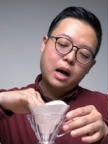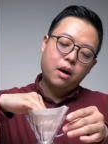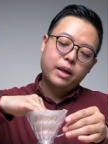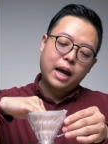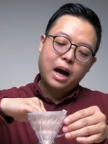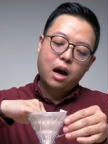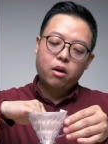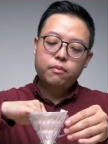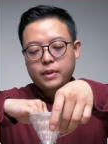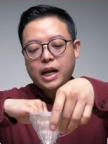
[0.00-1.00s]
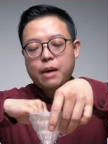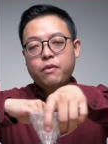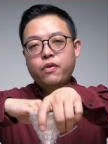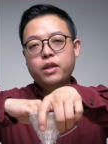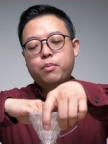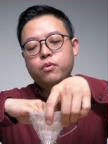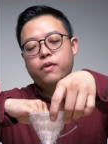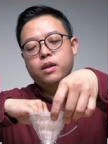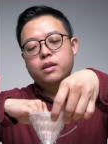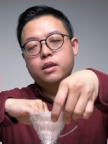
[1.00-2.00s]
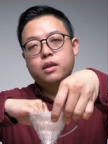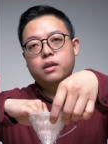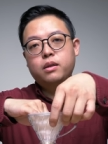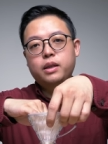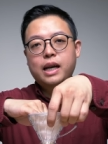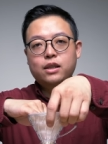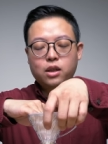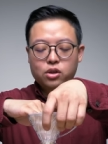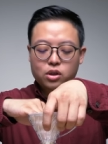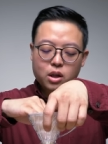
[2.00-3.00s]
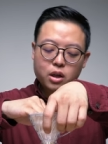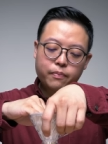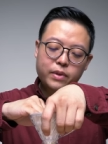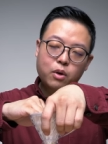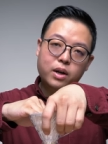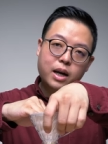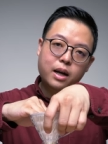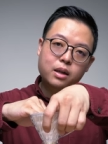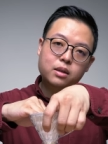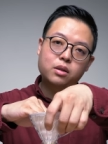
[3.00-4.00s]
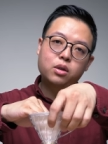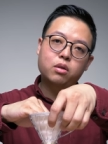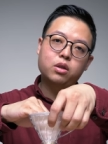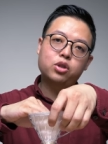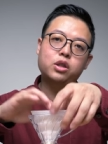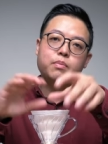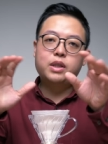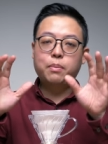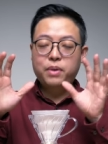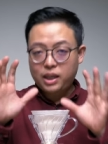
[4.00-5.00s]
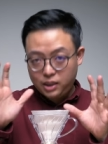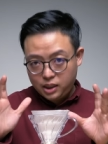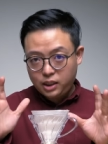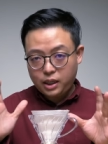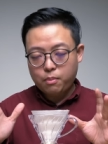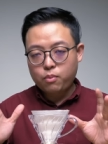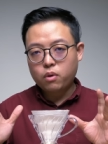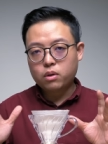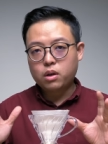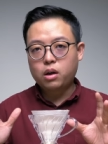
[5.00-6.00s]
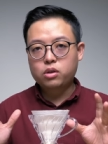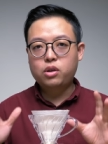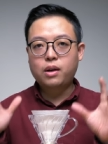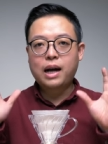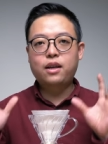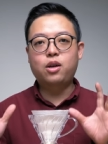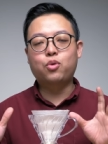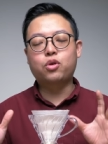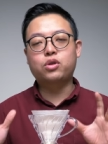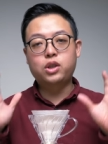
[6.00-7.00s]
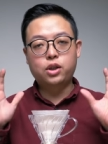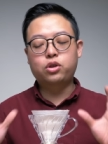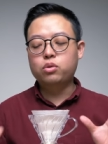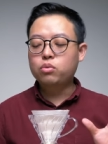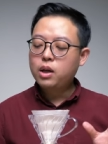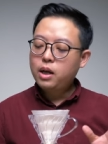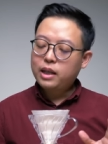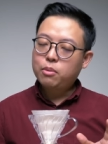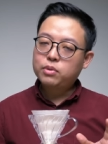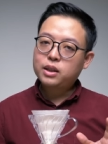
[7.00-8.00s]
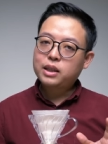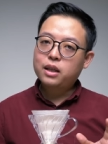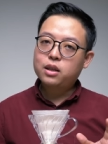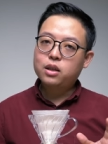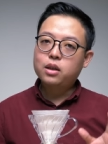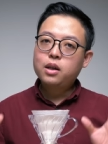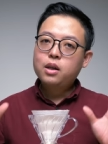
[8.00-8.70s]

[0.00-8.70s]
好压好，那咖啡粉的部分呢，一样是二十克。那我刚刚是用的是比较偏细研磨的哦，是用哈利欧磨豆机二十五。那我们现在呢，